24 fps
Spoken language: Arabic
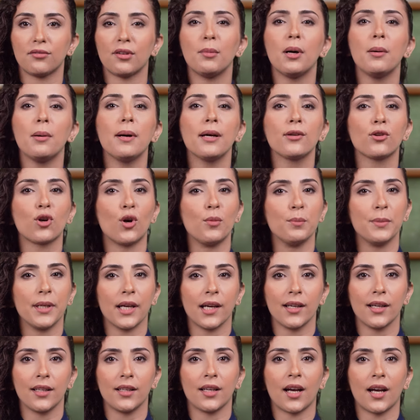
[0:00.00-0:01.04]
فما بالكم
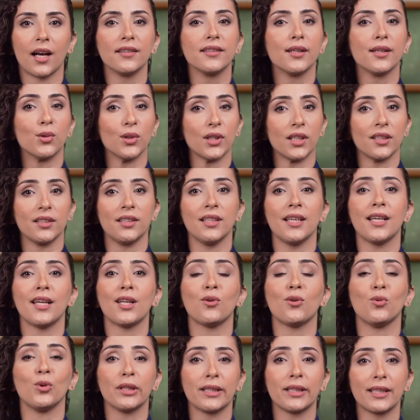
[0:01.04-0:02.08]
بعيلة عندها
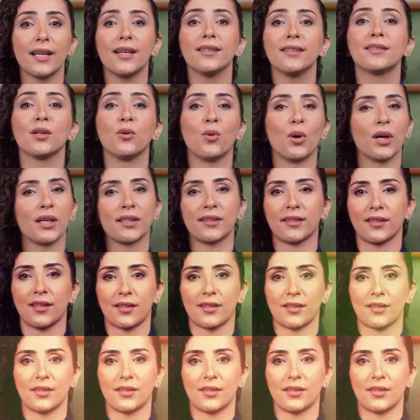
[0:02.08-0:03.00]
ولدين وثلاثة وأكثر